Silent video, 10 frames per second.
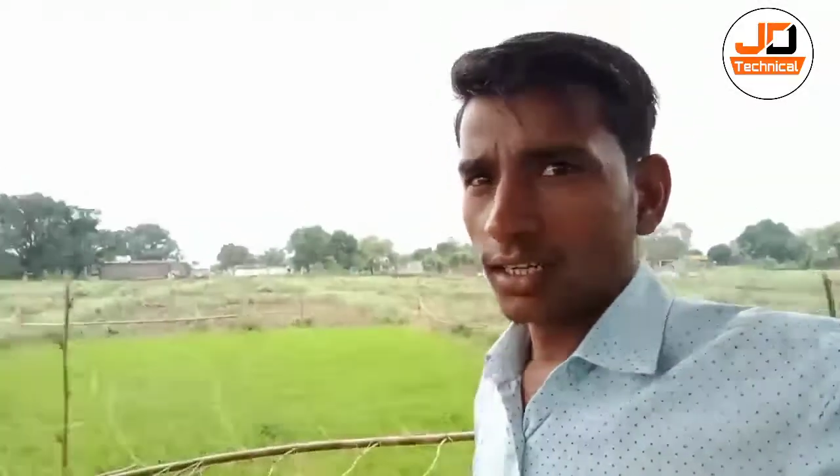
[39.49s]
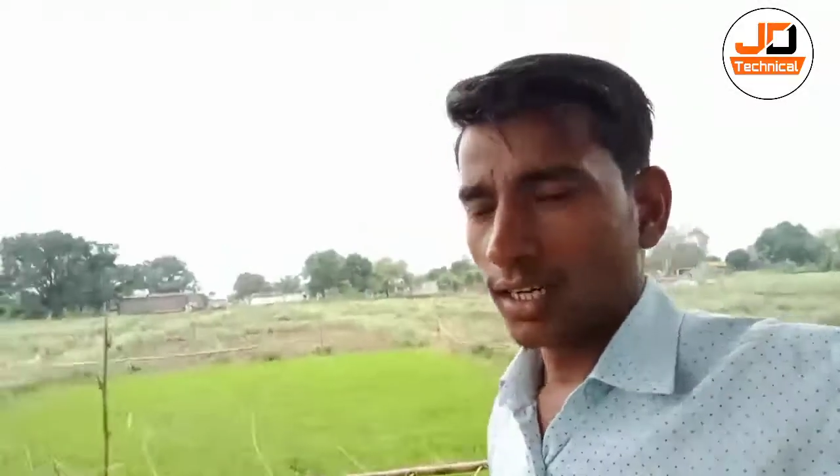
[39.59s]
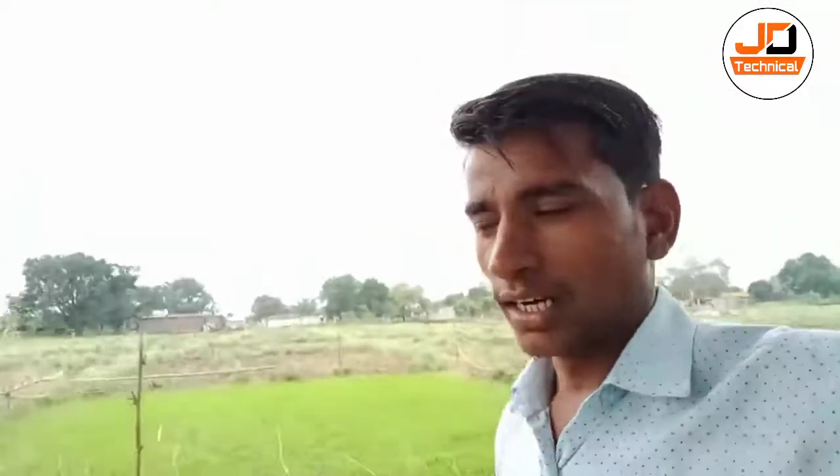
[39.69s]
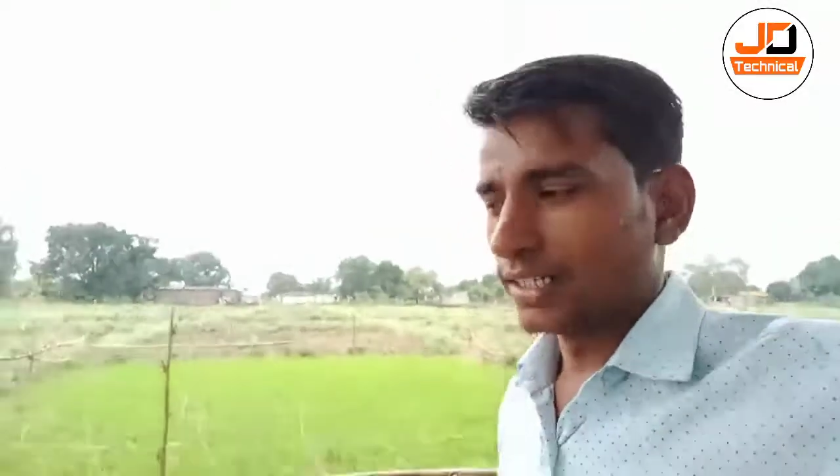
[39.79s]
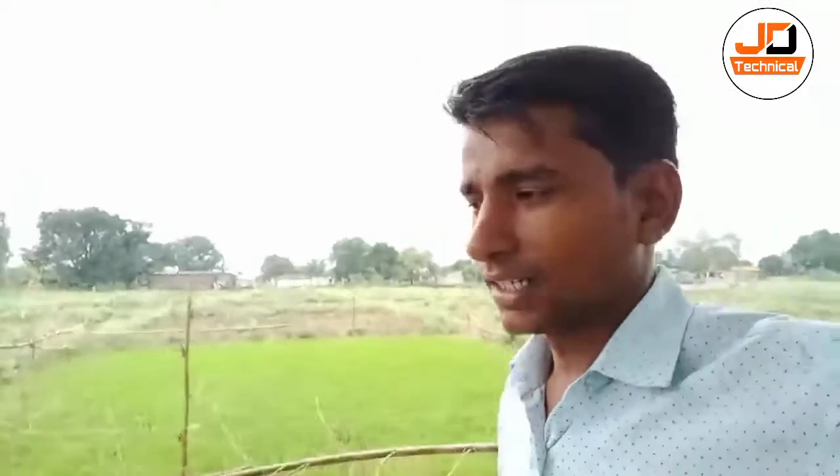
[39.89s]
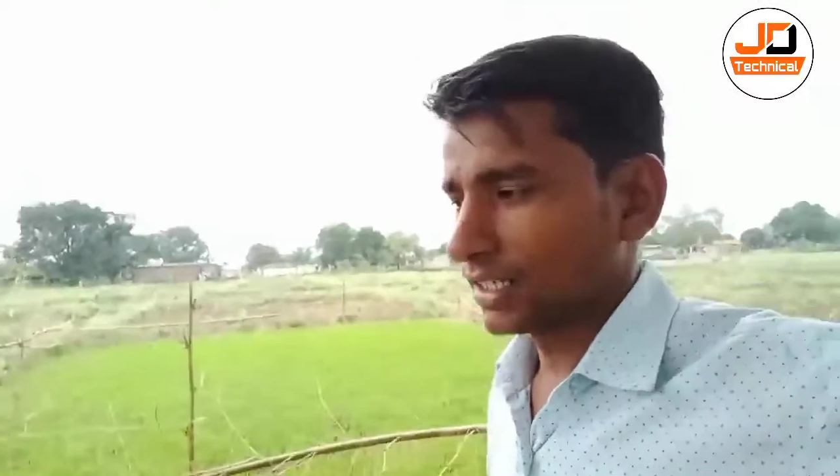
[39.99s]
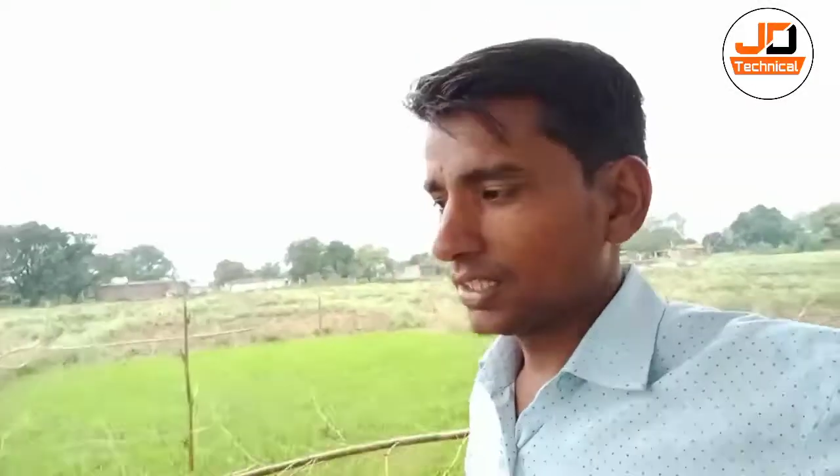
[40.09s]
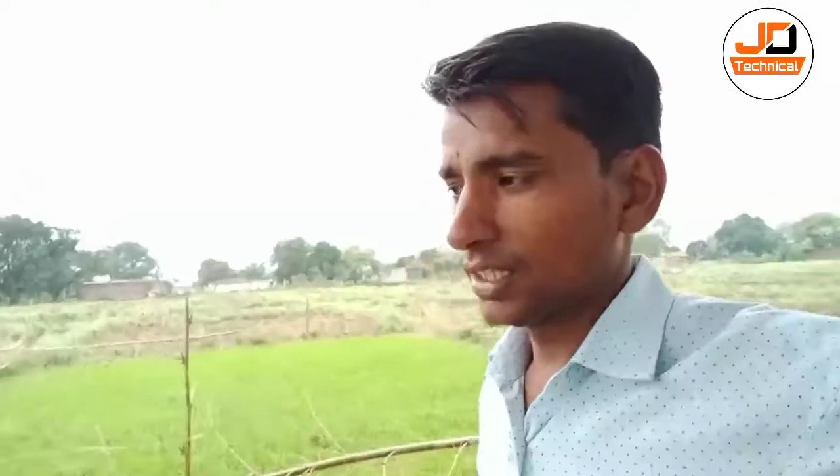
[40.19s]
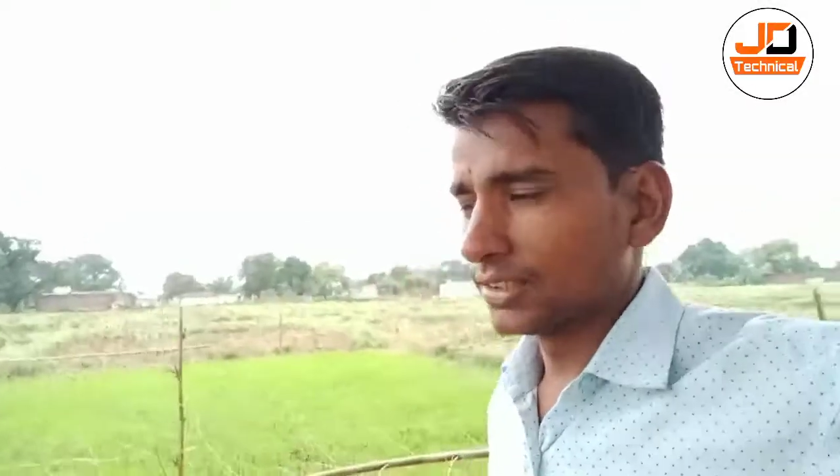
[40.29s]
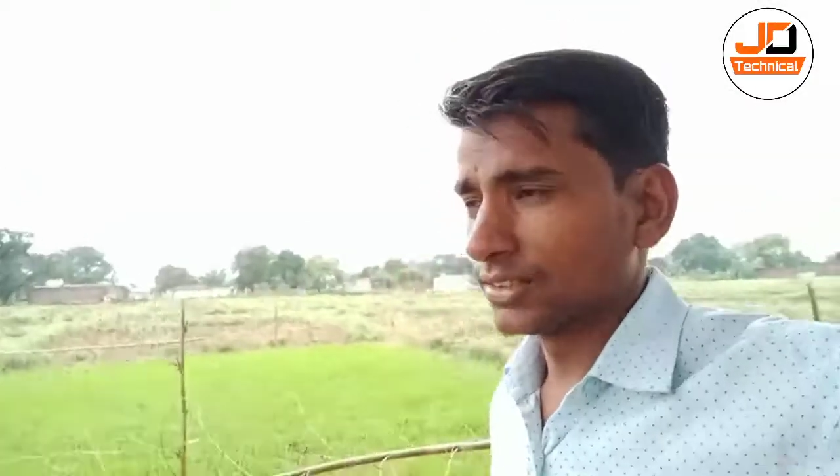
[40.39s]
गाड़ी जाने के लिए
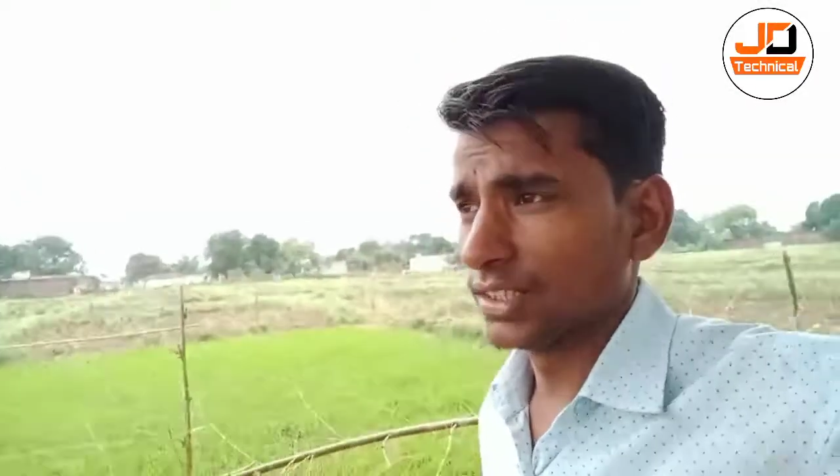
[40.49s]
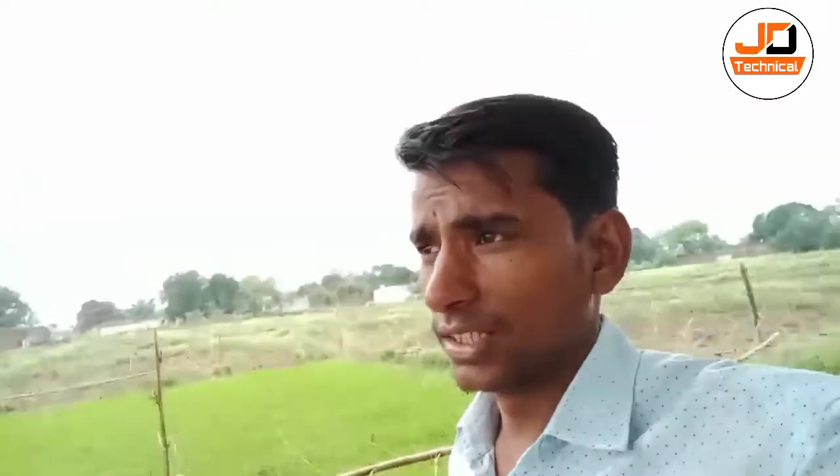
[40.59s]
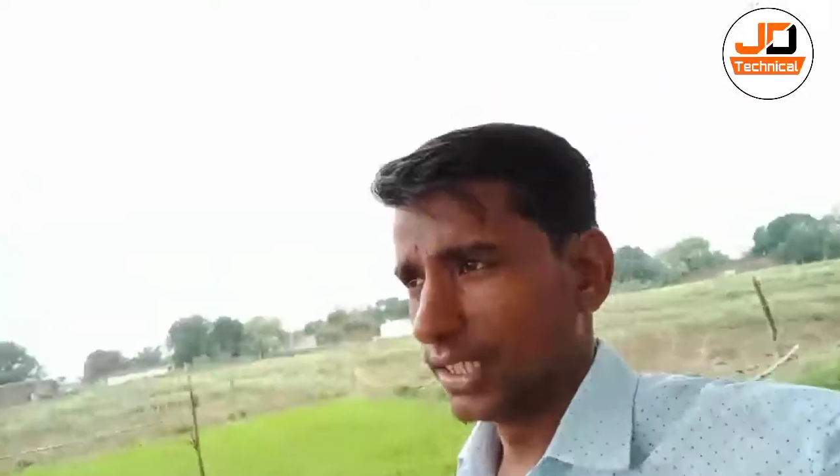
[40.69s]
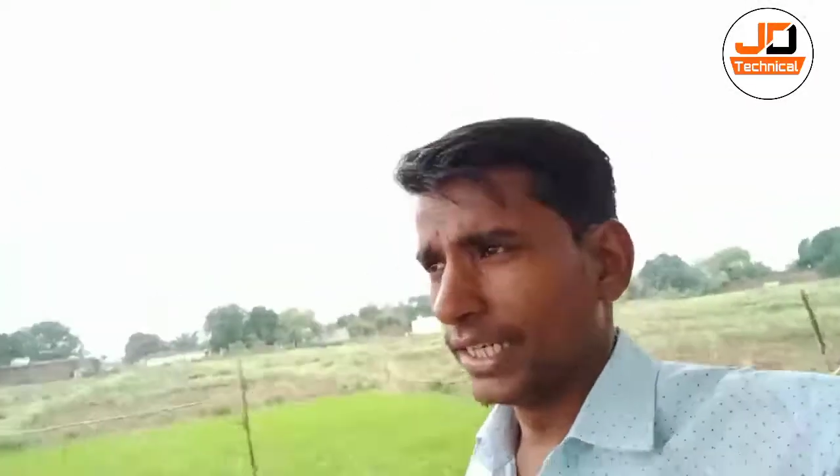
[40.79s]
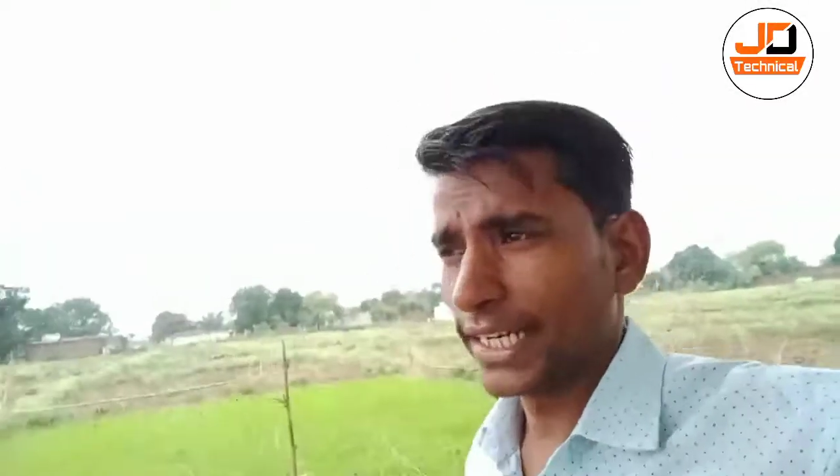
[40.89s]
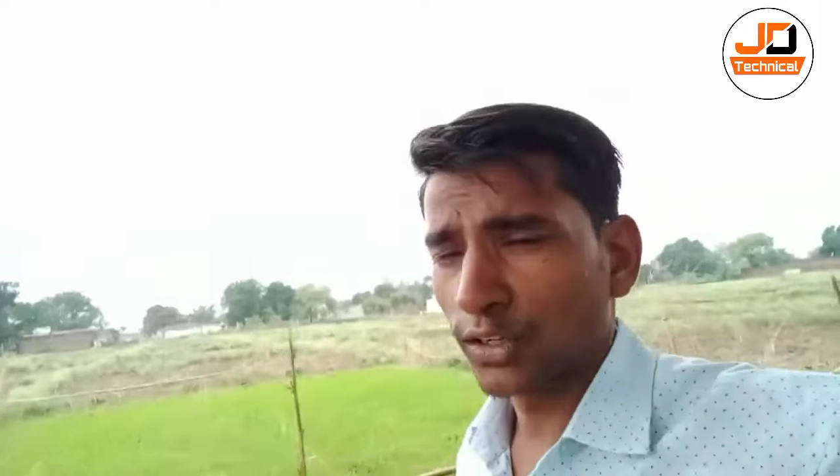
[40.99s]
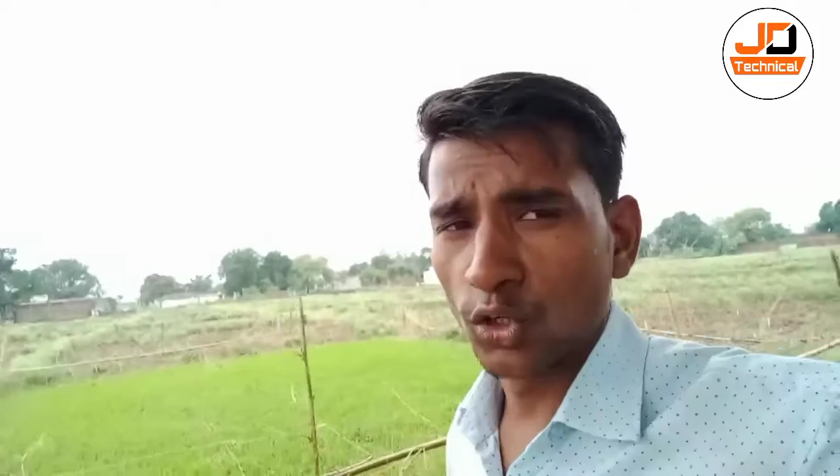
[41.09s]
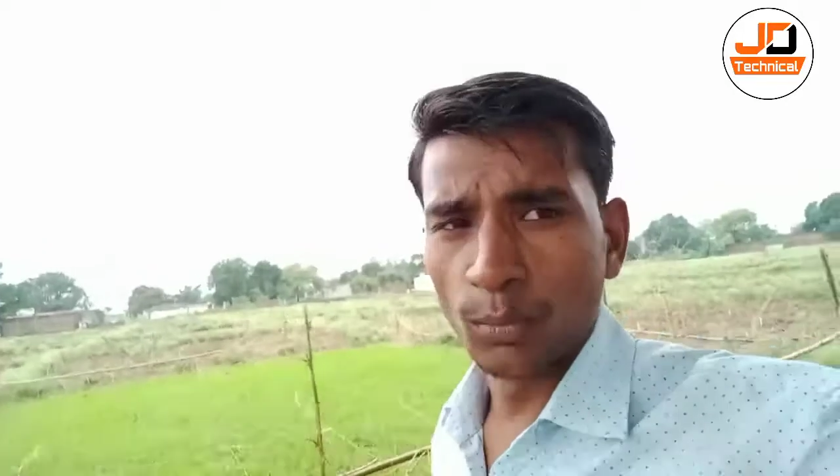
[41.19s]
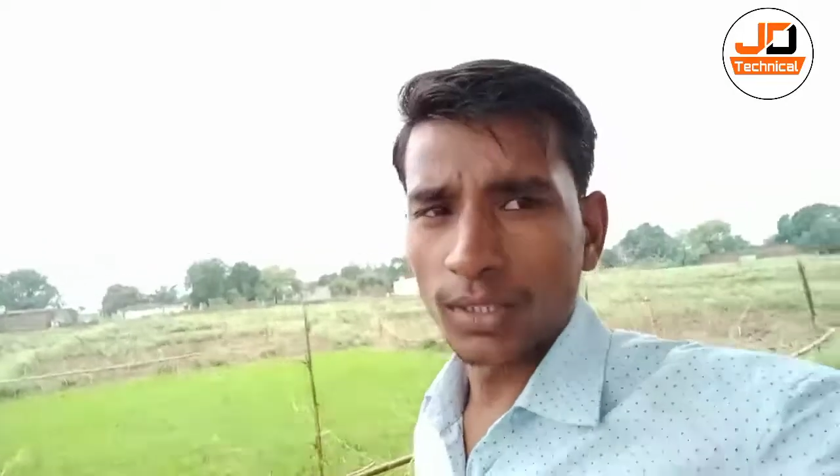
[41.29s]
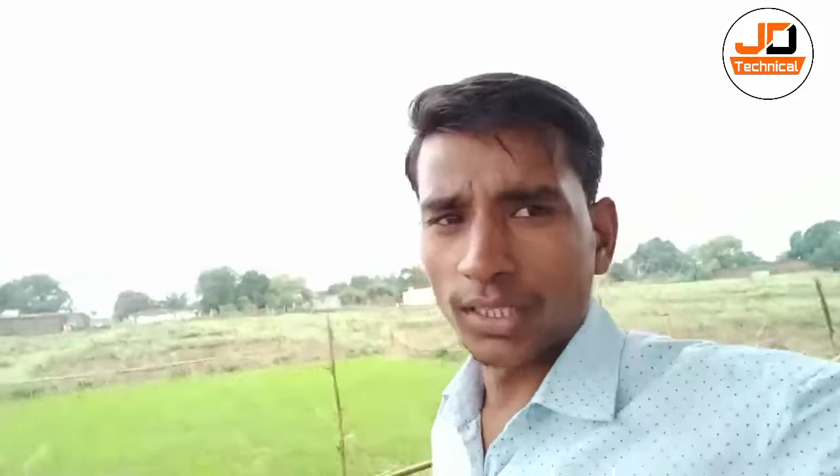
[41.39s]
यहां से एक
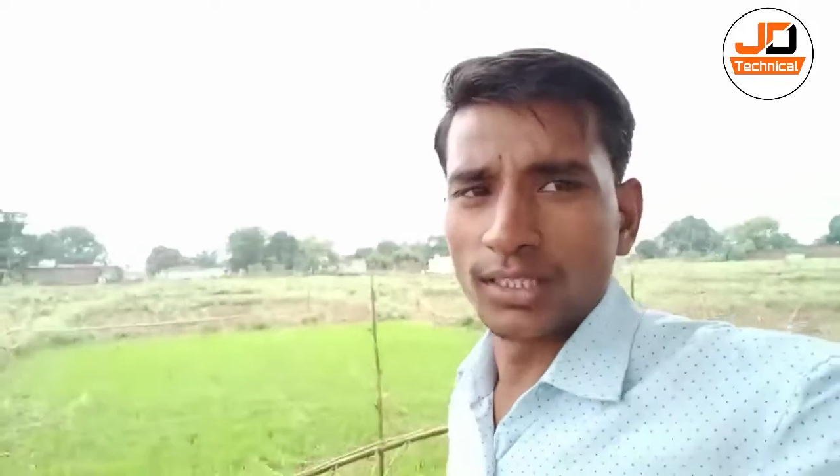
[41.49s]
किलोमीटर